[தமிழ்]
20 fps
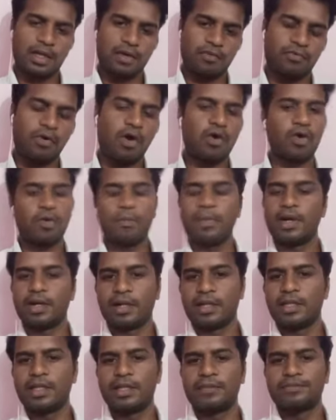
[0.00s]
ஃபாலோ
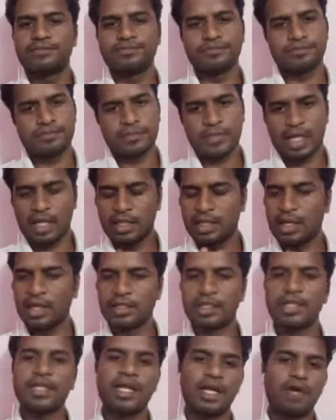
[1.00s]
பண்ணுறது அந்த
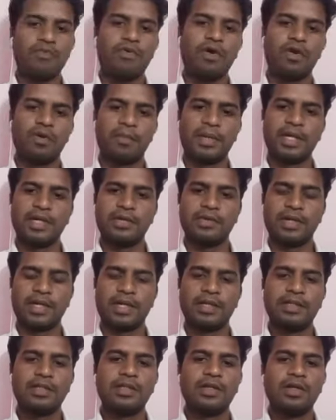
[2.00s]
காலத்துலேருந்தே நான் ஃபாலோ பண்ணிட்டு
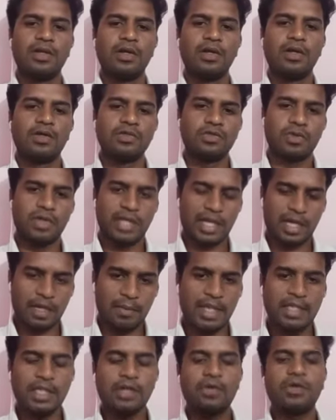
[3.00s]
வரேன் ஸோ என்ன
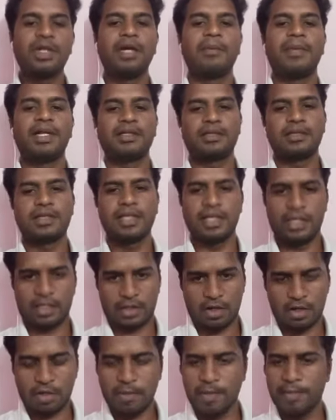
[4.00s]
மாதிரி இருக்கக்கூடிய மற்ற
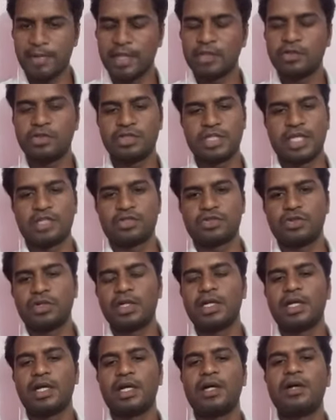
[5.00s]
ஆட்டோமொபைல்
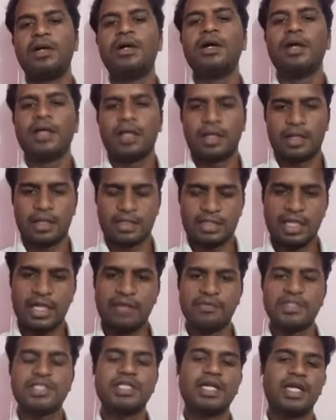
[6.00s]
எந்தூசியாஸ்டோட சில
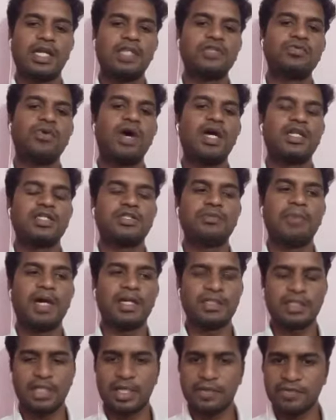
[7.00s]
விஷயங்களை
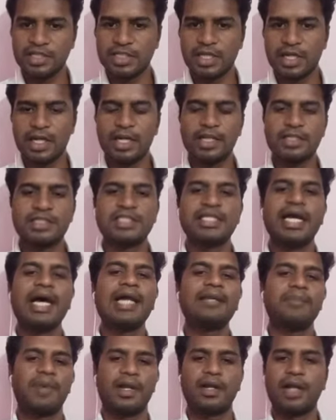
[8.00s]
சுவாரஸ்யமான சில விஷயங்களை
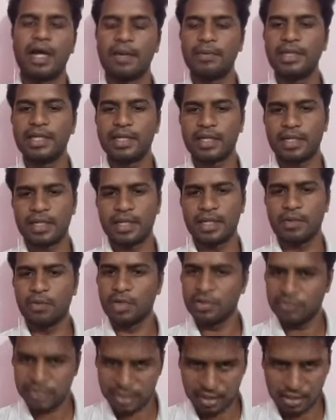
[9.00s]
ஷேர் பண்ணலாம் அப்படிங்கிற
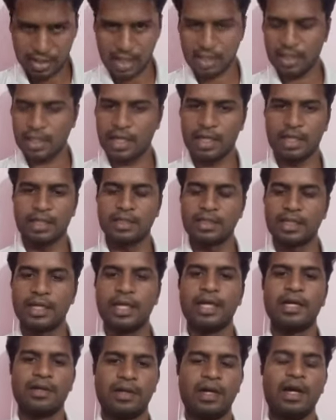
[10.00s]
ஒரு விஷயத்துக்காக தான் நான் அந்த
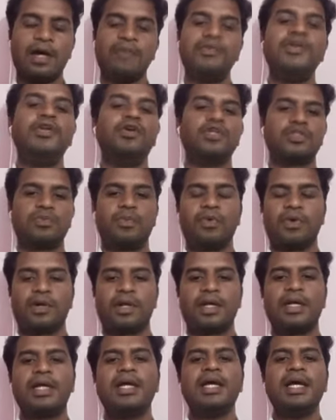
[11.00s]
வீடியோஸ்
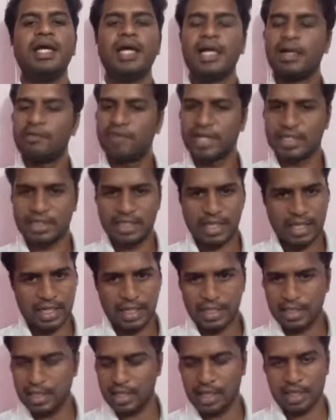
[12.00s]
போடுறேன் வர்த்தக
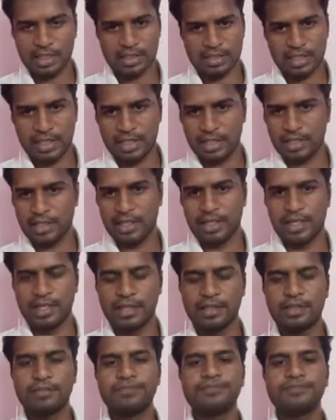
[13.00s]
ரீதியாக நான் அதை செய்கிறது கிடையாது